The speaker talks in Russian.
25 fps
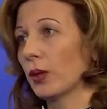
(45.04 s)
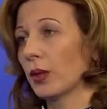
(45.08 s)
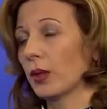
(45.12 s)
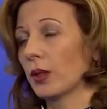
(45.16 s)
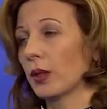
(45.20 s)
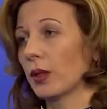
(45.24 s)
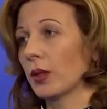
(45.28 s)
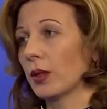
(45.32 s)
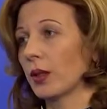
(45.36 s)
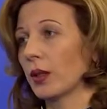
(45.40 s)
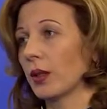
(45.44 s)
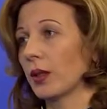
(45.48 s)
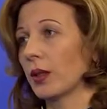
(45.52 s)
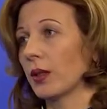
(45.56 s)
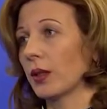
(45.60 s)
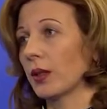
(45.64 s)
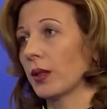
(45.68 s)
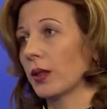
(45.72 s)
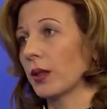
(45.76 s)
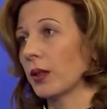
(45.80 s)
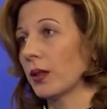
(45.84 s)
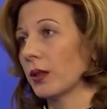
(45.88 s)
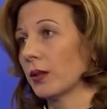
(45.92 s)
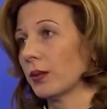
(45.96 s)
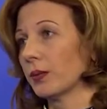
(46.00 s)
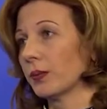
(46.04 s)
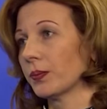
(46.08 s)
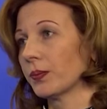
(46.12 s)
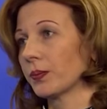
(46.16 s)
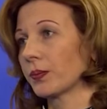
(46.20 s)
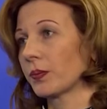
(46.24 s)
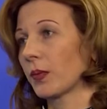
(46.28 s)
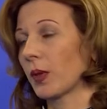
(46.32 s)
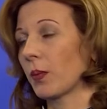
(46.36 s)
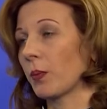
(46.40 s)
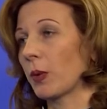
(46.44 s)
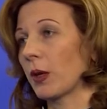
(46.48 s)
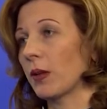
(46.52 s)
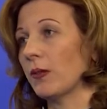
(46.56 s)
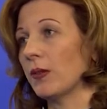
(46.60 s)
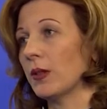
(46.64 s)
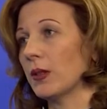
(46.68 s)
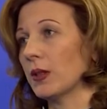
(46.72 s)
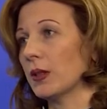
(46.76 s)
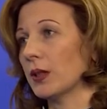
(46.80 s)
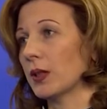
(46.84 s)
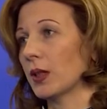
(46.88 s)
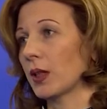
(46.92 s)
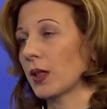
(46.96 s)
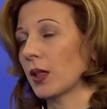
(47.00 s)
э,
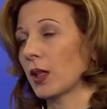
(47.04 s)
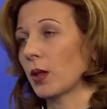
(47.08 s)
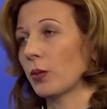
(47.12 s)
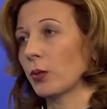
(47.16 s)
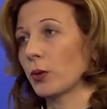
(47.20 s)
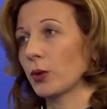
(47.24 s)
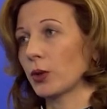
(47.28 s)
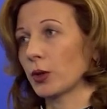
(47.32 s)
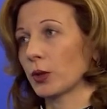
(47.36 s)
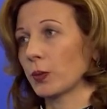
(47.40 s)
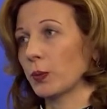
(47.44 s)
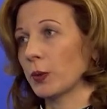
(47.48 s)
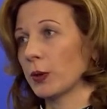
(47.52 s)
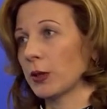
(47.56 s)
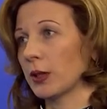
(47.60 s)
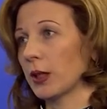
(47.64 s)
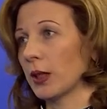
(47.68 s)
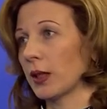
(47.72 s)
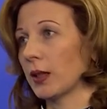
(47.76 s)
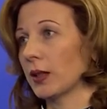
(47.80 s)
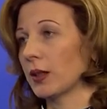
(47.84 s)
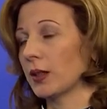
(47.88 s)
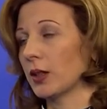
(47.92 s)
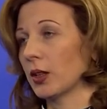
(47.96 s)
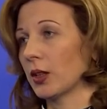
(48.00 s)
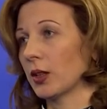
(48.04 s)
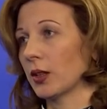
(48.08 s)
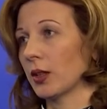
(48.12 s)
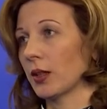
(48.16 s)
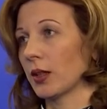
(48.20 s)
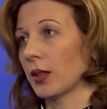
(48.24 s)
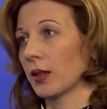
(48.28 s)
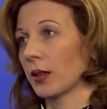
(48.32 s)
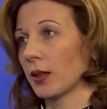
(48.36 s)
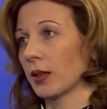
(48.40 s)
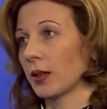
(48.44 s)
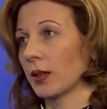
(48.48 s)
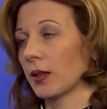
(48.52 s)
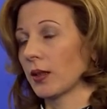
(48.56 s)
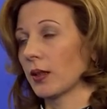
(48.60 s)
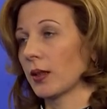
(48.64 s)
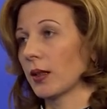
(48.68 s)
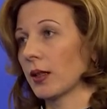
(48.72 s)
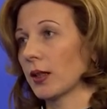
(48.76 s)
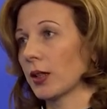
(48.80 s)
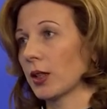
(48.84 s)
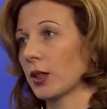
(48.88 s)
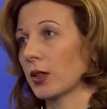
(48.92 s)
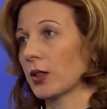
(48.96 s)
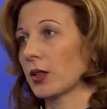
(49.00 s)
профессиях рабочих специальностей это э,
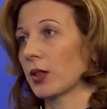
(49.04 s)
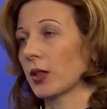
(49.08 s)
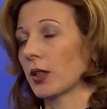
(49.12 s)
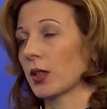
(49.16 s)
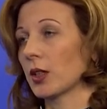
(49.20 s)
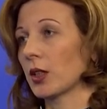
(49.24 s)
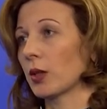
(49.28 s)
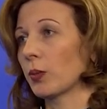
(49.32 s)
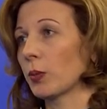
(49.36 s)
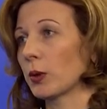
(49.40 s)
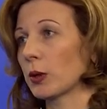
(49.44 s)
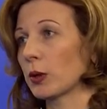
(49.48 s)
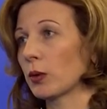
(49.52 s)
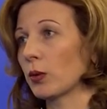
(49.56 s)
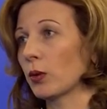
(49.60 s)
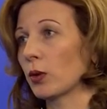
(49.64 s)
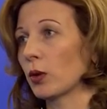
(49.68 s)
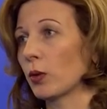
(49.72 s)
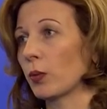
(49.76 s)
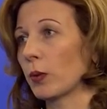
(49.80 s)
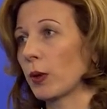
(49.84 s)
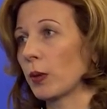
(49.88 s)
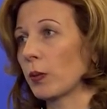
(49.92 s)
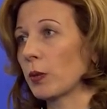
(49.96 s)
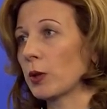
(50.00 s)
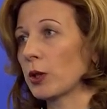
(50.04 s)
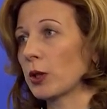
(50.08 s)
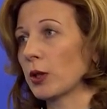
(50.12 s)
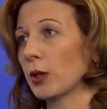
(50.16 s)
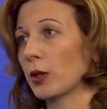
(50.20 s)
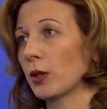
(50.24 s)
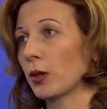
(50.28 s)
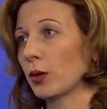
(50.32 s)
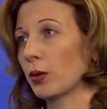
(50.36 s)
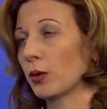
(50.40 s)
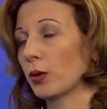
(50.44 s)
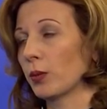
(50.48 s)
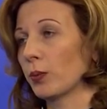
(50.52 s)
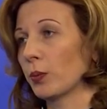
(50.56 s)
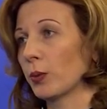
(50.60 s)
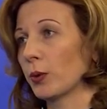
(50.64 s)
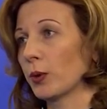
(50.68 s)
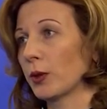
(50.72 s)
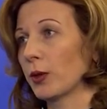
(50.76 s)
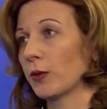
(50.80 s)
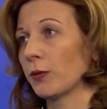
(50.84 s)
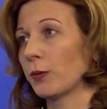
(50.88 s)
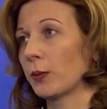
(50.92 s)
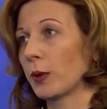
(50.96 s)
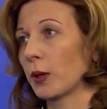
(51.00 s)
однозначно, поскольку промышленные
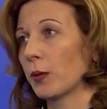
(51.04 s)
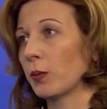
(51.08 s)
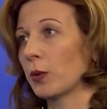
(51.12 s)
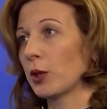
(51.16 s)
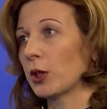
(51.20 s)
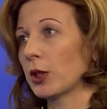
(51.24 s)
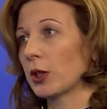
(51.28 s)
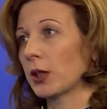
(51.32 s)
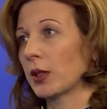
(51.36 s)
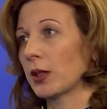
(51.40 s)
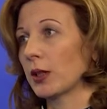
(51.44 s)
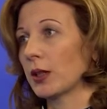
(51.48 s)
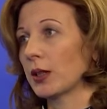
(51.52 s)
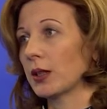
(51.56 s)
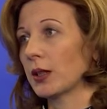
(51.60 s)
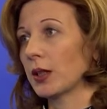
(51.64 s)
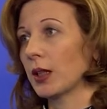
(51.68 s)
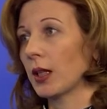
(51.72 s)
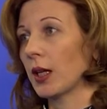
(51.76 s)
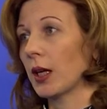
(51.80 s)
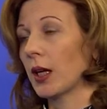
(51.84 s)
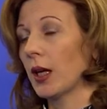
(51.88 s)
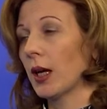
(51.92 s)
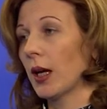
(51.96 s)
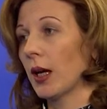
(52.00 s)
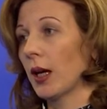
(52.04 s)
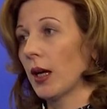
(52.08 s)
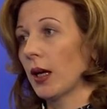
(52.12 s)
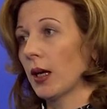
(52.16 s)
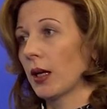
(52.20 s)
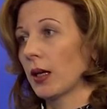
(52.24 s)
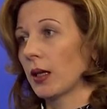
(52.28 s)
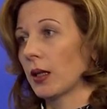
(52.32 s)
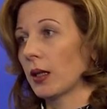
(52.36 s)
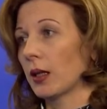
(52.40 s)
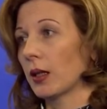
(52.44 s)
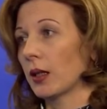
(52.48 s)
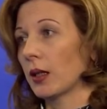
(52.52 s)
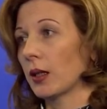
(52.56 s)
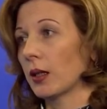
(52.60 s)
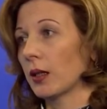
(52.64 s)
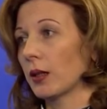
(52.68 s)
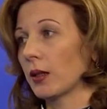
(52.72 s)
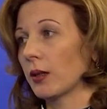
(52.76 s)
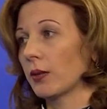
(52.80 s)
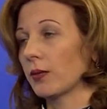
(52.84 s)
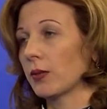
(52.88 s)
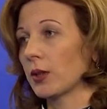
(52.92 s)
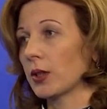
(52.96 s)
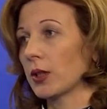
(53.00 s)
роботы в промышленности
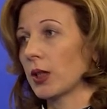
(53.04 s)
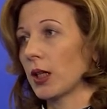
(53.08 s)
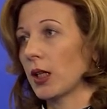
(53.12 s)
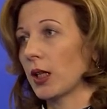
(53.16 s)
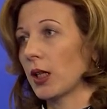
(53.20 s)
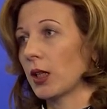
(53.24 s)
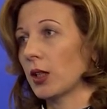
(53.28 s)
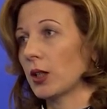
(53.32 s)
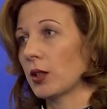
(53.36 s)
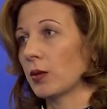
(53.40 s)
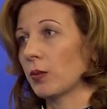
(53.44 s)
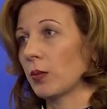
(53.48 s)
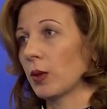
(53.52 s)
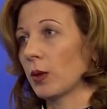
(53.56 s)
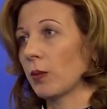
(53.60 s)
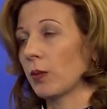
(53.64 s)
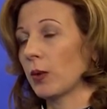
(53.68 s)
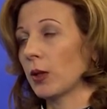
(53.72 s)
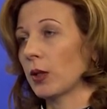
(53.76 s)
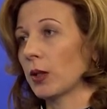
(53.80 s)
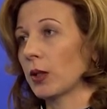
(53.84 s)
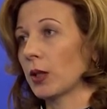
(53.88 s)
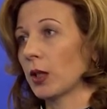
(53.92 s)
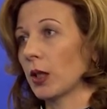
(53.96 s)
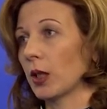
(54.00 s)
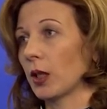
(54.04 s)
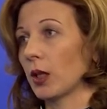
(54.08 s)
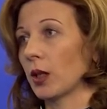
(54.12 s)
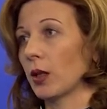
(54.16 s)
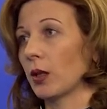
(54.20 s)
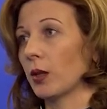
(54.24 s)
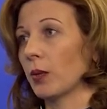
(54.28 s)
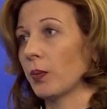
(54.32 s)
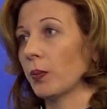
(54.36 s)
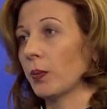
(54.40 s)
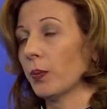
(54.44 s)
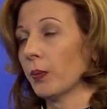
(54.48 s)
э, в настоящий момент э,